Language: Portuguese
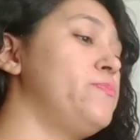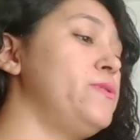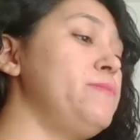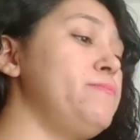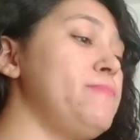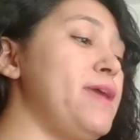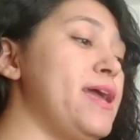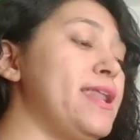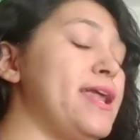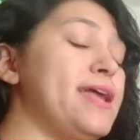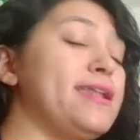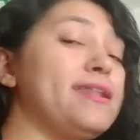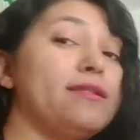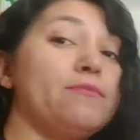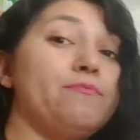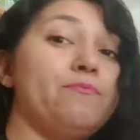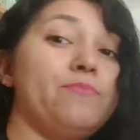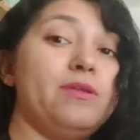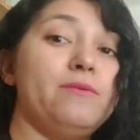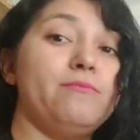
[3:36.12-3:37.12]
Primeira,
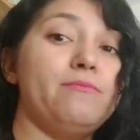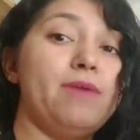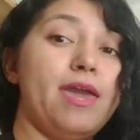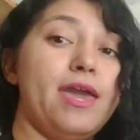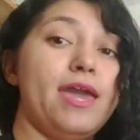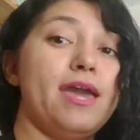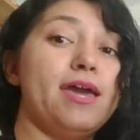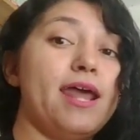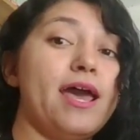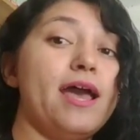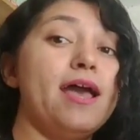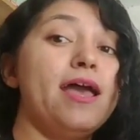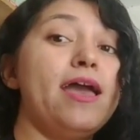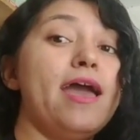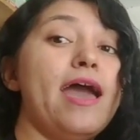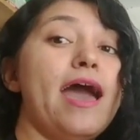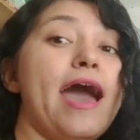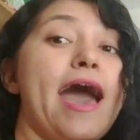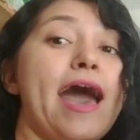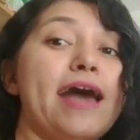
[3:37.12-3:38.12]
primeira,
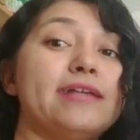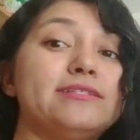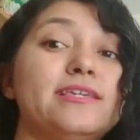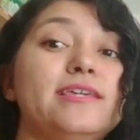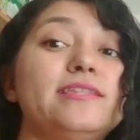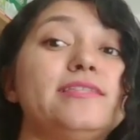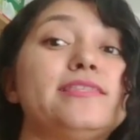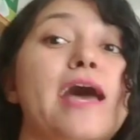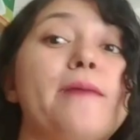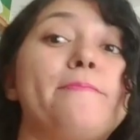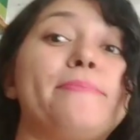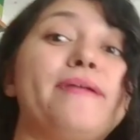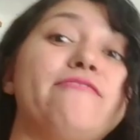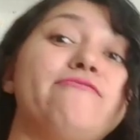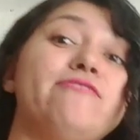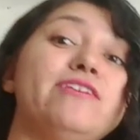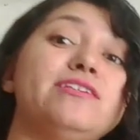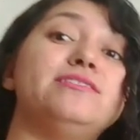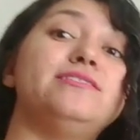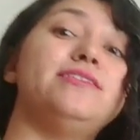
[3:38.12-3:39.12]
as que tá
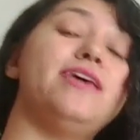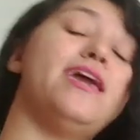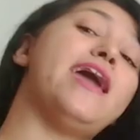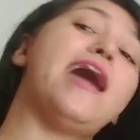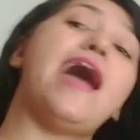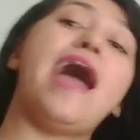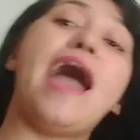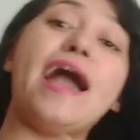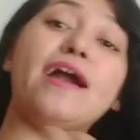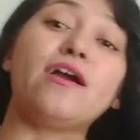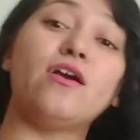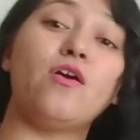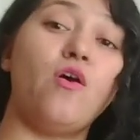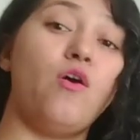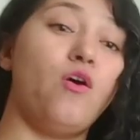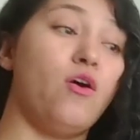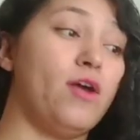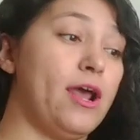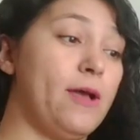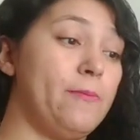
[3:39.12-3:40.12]
para vencer
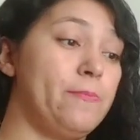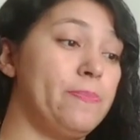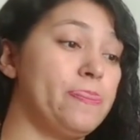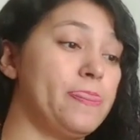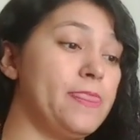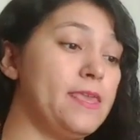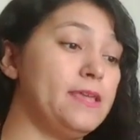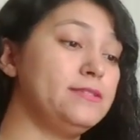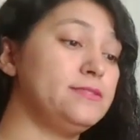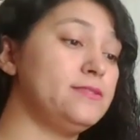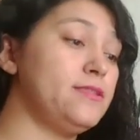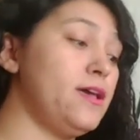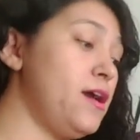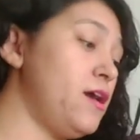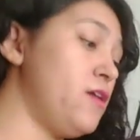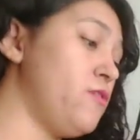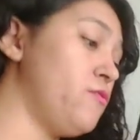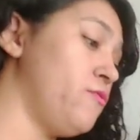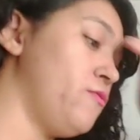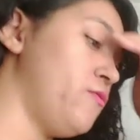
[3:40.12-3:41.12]
agora.
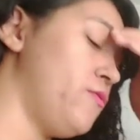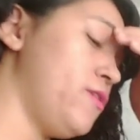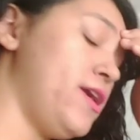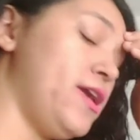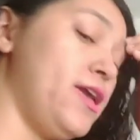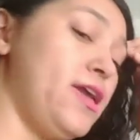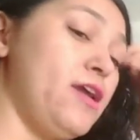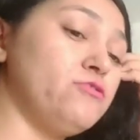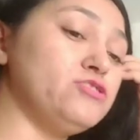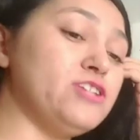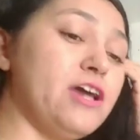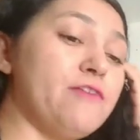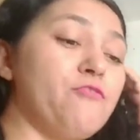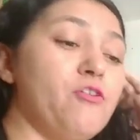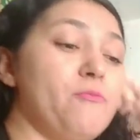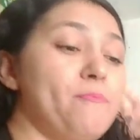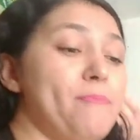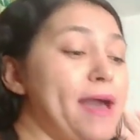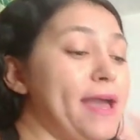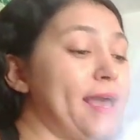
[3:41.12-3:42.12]
Então, eu já
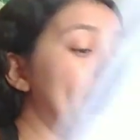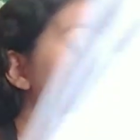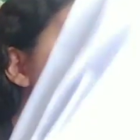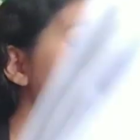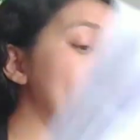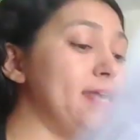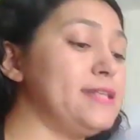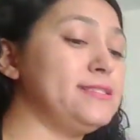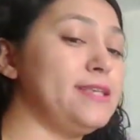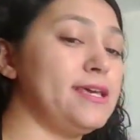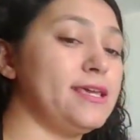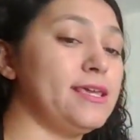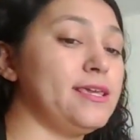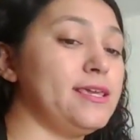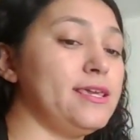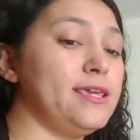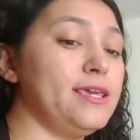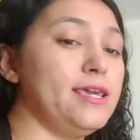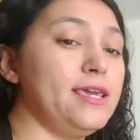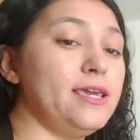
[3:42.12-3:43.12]
vou pagar esse
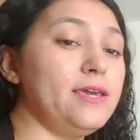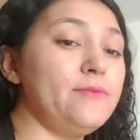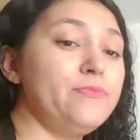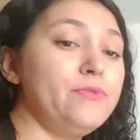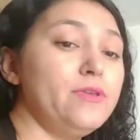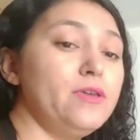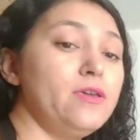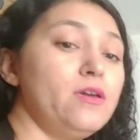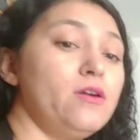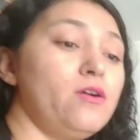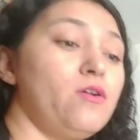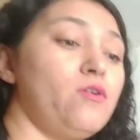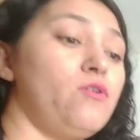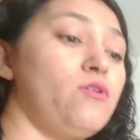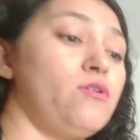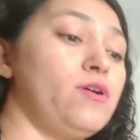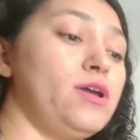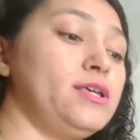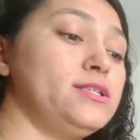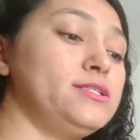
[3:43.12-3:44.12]
aqui,
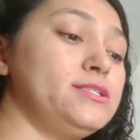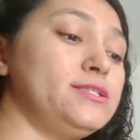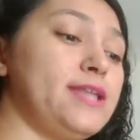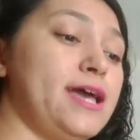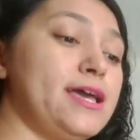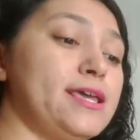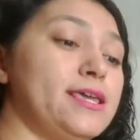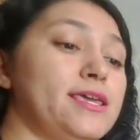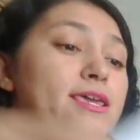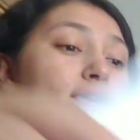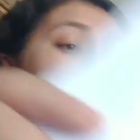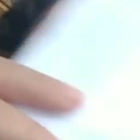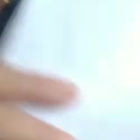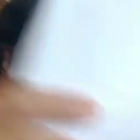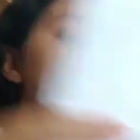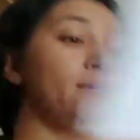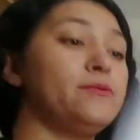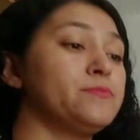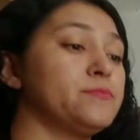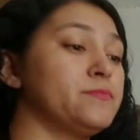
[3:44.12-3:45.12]
ó, esse
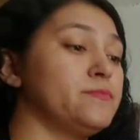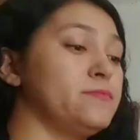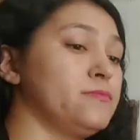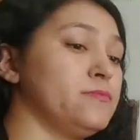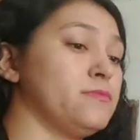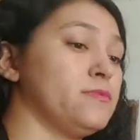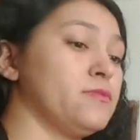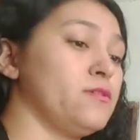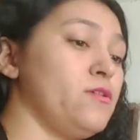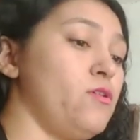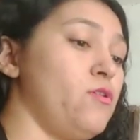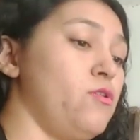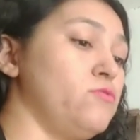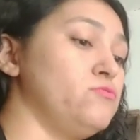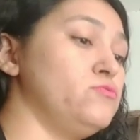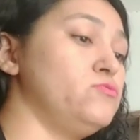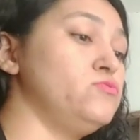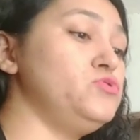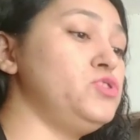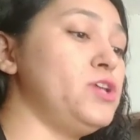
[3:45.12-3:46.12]
daqui, ó,
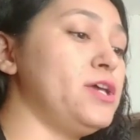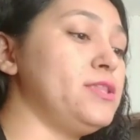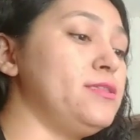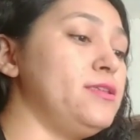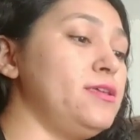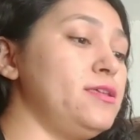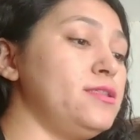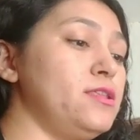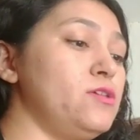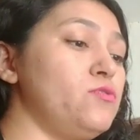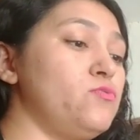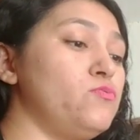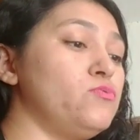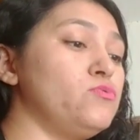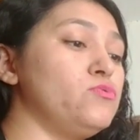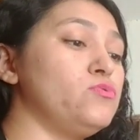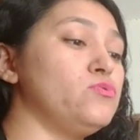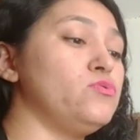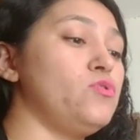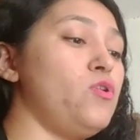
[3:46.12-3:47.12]
do dia
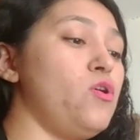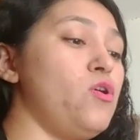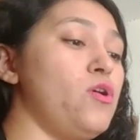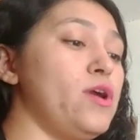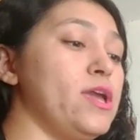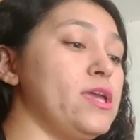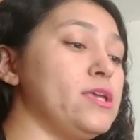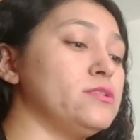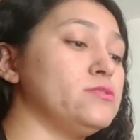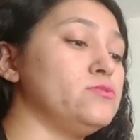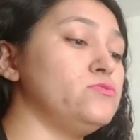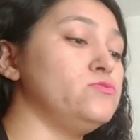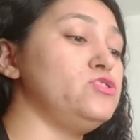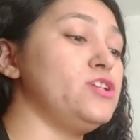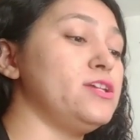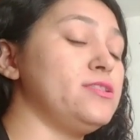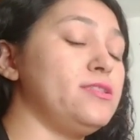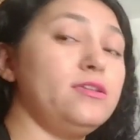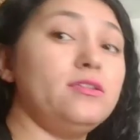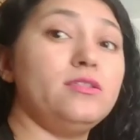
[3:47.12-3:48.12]
31 do 2, do
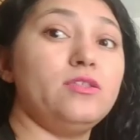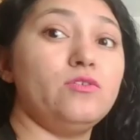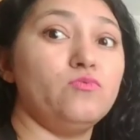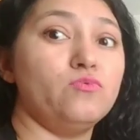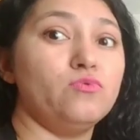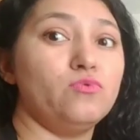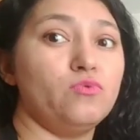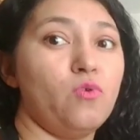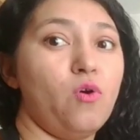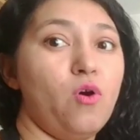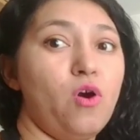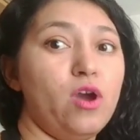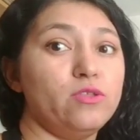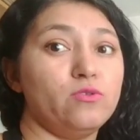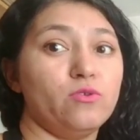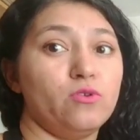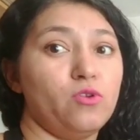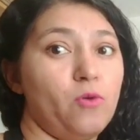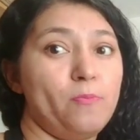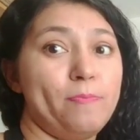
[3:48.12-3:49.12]
dia 31 do
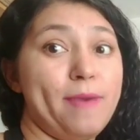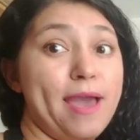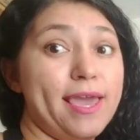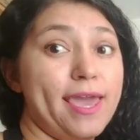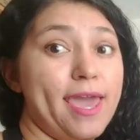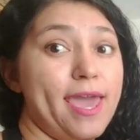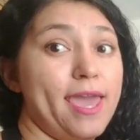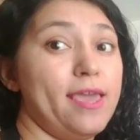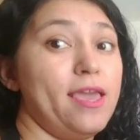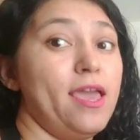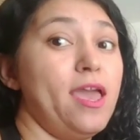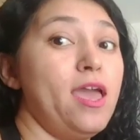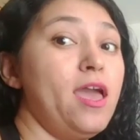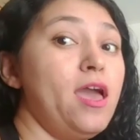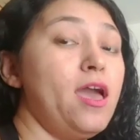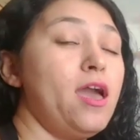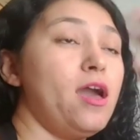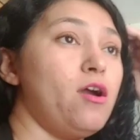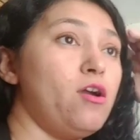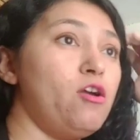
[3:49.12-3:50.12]
8 eu não paguei.
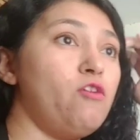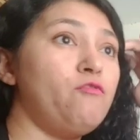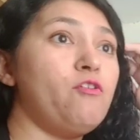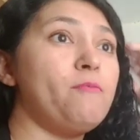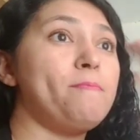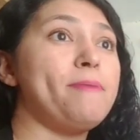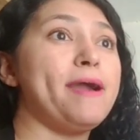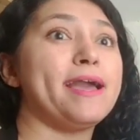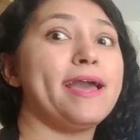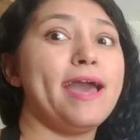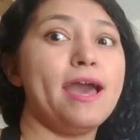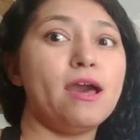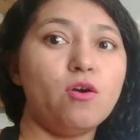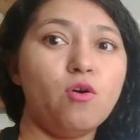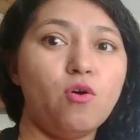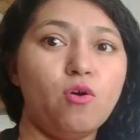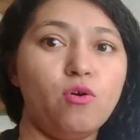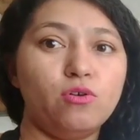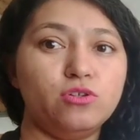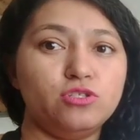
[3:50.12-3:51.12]
Eu vou
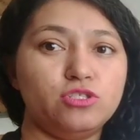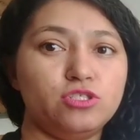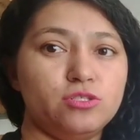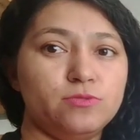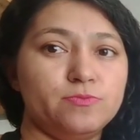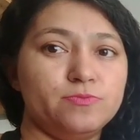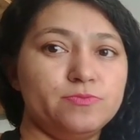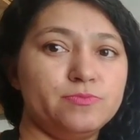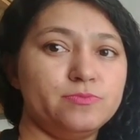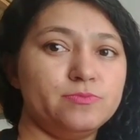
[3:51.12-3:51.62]
pagar hoje,